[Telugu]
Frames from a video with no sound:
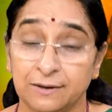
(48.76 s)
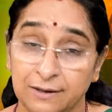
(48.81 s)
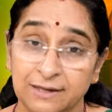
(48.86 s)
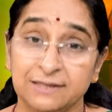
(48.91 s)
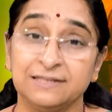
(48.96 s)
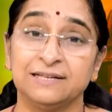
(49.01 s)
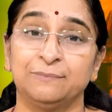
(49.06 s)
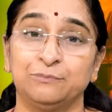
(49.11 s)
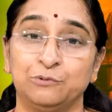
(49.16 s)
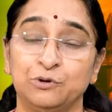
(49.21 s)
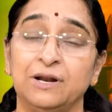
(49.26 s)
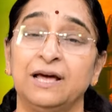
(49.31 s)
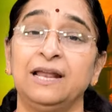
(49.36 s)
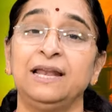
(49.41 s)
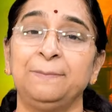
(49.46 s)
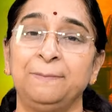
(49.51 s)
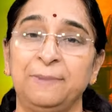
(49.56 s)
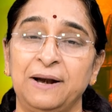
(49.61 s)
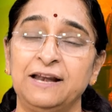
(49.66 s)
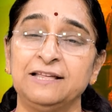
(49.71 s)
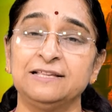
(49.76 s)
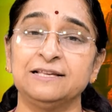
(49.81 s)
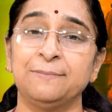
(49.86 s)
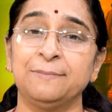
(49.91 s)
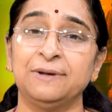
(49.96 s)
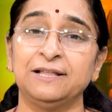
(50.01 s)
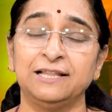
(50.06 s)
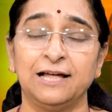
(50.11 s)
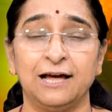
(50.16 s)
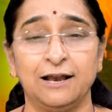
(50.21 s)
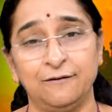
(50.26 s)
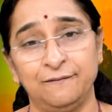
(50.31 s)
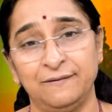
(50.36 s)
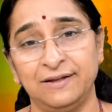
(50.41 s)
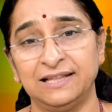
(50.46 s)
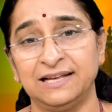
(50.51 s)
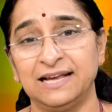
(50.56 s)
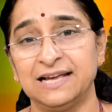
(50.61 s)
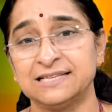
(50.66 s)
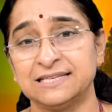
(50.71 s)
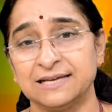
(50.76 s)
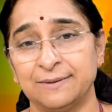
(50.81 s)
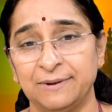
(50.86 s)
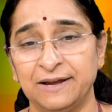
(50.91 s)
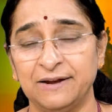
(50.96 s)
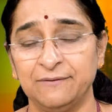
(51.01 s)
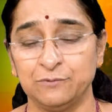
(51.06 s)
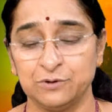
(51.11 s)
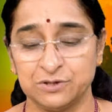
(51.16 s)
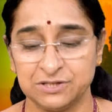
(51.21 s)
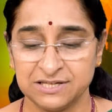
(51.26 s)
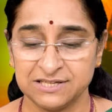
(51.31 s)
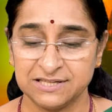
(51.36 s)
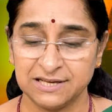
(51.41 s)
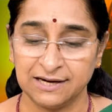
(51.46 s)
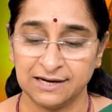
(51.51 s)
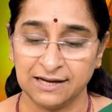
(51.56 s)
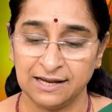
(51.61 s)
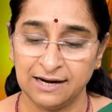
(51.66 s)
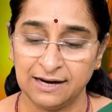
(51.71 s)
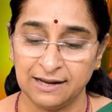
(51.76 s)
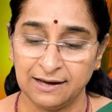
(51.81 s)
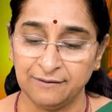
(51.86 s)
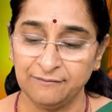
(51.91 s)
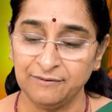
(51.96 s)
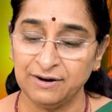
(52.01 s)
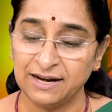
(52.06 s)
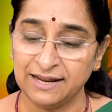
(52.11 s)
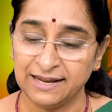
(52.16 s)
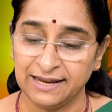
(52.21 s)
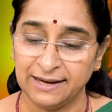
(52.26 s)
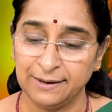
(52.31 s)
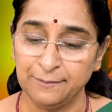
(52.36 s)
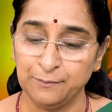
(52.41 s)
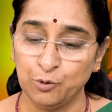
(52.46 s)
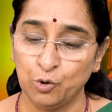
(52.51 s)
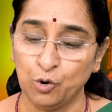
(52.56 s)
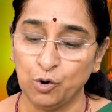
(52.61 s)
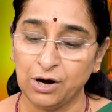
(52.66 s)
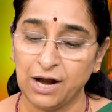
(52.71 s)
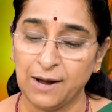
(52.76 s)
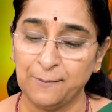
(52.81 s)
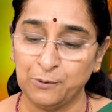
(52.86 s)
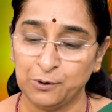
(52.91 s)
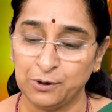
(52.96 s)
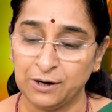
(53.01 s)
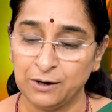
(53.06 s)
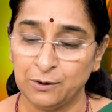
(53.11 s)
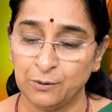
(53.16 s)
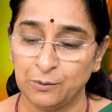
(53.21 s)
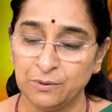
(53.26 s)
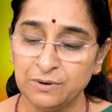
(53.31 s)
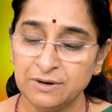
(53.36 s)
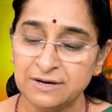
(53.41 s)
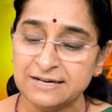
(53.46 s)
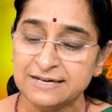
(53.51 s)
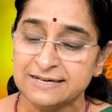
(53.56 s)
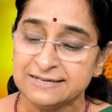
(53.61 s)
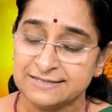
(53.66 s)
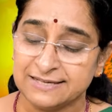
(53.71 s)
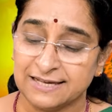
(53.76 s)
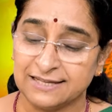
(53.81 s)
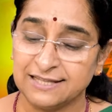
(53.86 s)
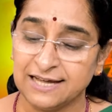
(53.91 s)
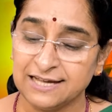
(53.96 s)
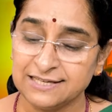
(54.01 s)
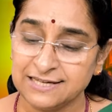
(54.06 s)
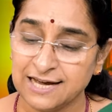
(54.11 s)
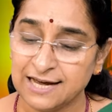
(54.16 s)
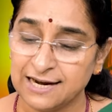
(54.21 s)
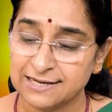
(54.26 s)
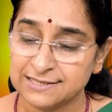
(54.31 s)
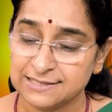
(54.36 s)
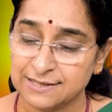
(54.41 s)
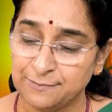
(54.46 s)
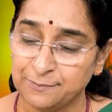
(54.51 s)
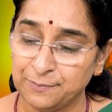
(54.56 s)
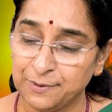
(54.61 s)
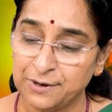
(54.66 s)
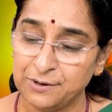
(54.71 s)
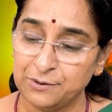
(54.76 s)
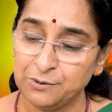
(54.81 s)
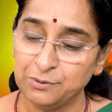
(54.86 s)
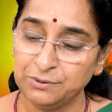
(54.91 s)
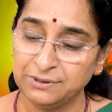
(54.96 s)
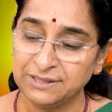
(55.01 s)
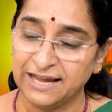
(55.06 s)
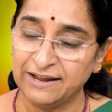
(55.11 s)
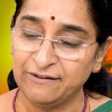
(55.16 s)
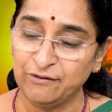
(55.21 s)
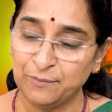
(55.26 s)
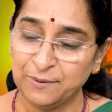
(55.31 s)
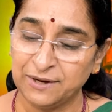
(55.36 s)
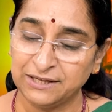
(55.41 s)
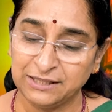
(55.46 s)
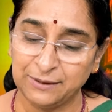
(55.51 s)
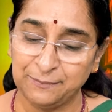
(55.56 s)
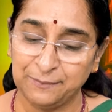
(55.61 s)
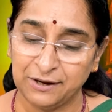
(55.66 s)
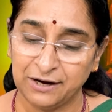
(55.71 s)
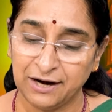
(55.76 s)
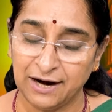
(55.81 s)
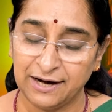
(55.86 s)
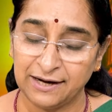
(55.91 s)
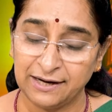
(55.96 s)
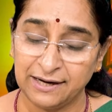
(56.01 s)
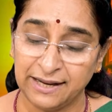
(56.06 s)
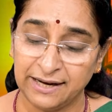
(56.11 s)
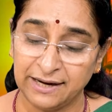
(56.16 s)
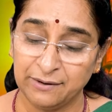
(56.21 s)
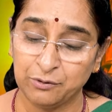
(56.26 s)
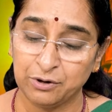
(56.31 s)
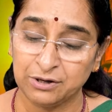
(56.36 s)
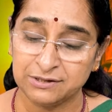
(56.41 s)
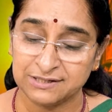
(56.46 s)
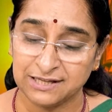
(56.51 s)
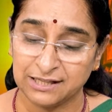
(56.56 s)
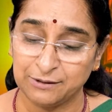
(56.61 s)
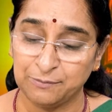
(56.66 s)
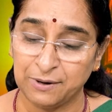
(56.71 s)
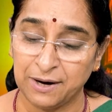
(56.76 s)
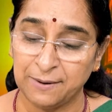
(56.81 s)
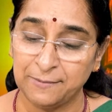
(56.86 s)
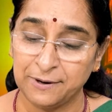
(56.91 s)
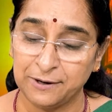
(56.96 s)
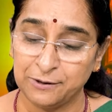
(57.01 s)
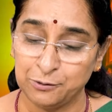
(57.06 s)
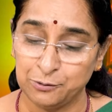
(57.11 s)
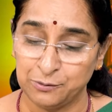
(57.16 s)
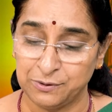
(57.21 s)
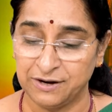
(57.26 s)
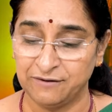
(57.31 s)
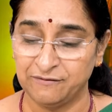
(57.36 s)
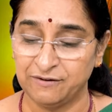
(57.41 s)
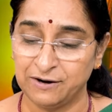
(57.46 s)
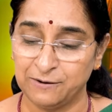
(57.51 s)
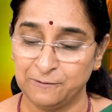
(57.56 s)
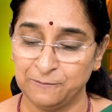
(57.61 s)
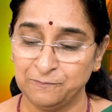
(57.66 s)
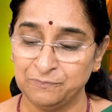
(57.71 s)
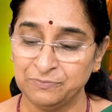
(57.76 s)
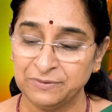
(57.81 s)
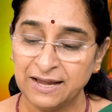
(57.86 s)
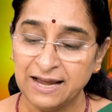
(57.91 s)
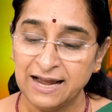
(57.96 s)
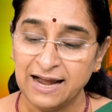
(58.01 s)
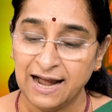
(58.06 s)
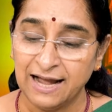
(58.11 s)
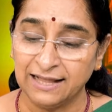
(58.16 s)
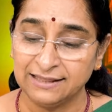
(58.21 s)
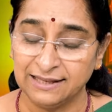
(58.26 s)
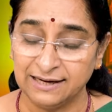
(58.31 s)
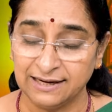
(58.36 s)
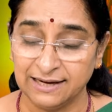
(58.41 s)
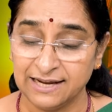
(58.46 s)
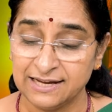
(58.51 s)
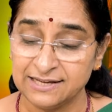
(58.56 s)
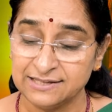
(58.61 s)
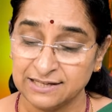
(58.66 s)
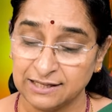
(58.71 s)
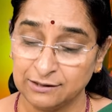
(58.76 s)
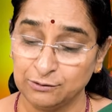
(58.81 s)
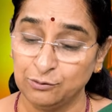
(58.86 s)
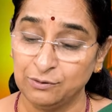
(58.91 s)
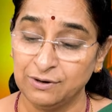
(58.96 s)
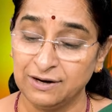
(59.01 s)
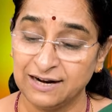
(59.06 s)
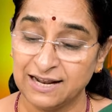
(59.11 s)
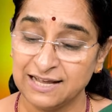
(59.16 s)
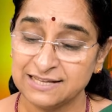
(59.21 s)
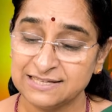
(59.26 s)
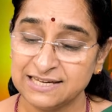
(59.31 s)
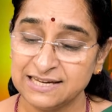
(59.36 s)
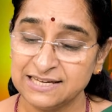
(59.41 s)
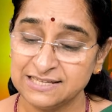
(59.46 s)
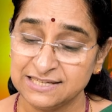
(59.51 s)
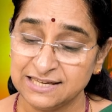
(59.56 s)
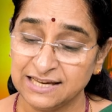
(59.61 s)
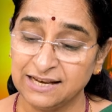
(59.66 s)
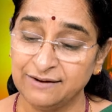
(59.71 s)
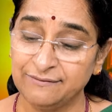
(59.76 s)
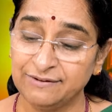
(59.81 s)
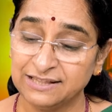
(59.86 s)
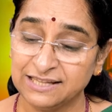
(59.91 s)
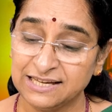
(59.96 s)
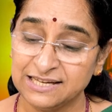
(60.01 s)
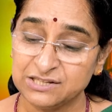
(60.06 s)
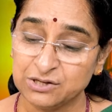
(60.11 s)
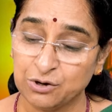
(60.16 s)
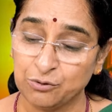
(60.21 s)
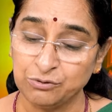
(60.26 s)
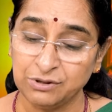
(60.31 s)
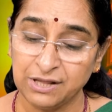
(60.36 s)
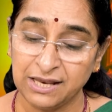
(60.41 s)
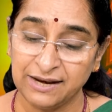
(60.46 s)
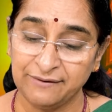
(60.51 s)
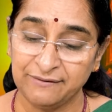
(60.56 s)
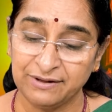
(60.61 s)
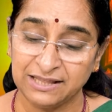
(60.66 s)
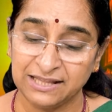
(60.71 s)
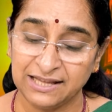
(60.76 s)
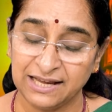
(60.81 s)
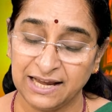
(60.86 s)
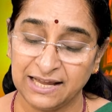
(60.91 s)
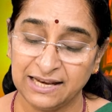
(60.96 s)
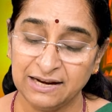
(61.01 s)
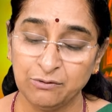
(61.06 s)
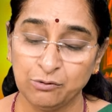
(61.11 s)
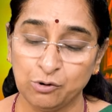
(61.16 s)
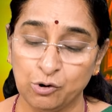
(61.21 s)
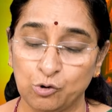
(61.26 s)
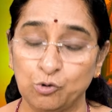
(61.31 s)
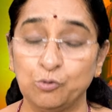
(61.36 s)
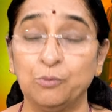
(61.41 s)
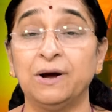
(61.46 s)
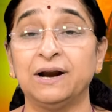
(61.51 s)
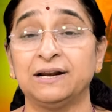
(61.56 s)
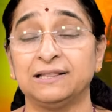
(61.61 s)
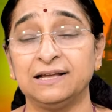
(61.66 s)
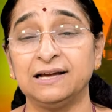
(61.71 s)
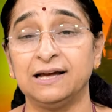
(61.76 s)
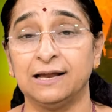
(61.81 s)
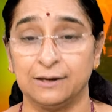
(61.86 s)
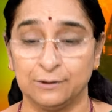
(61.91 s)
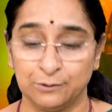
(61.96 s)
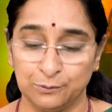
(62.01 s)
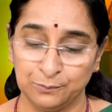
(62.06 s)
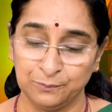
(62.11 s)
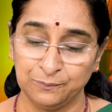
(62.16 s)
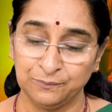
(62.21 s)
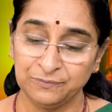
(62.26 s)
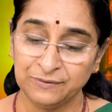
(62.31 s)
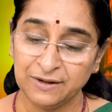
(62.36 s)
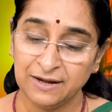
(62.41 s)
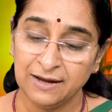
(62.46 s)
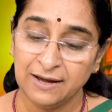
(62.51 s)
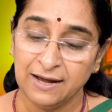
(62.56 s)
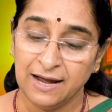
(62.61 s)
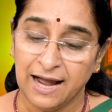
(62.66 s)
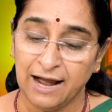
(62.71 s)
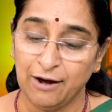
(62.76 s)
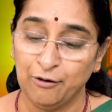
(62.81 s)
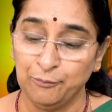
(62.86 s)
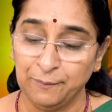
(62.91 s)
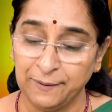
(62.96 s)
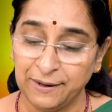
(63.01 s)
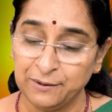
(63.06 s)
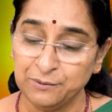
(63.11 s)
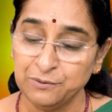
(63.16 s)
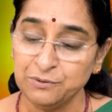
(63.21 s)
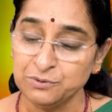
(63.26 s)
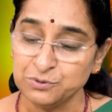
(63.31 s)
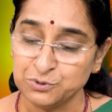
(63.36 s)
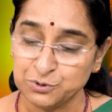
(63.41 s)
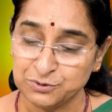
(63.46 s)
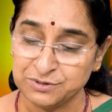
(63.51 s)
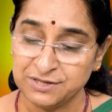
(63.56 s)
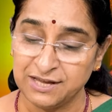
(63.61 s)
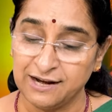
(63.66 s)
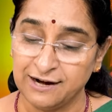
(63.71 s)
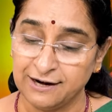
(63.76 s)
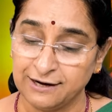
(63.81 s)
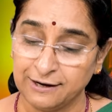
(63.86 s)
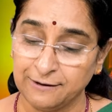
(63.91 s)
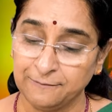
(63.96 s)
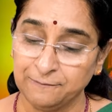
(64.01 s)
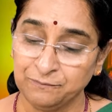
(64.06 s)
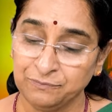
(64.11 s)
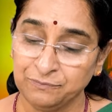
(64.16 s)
ఇది చెప్తున్నారు ఈ పెళ్లి సంబంధాలు వెతికే సమయం వచ్చేసరికల్లా వీళ్ళకి భోగాపురంలో సదాచార సంపన్నుడు దైవభక్తి పరాయణుడైన ఒక సద్బ్రాహ్మణుడు ఉండేవాడు అతనికి సద్గుణరాశి శీలవతి సౌందర్యవతి అయిన ఒక కుమార్తె కలదు ఆమె పేరు సుశీలట